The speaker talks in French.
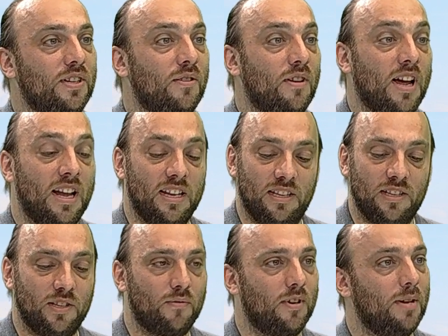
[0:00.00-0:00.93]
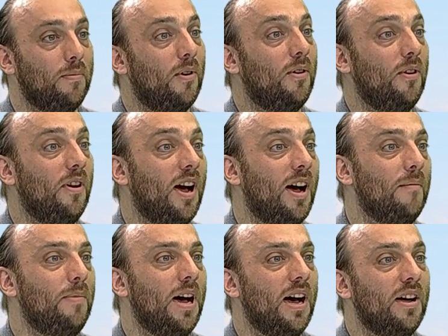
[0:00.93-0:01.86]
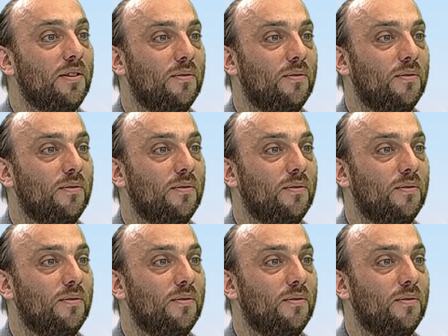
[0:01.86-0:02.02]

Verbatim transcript: dans la réalité, c'est qu'on les prend un par un.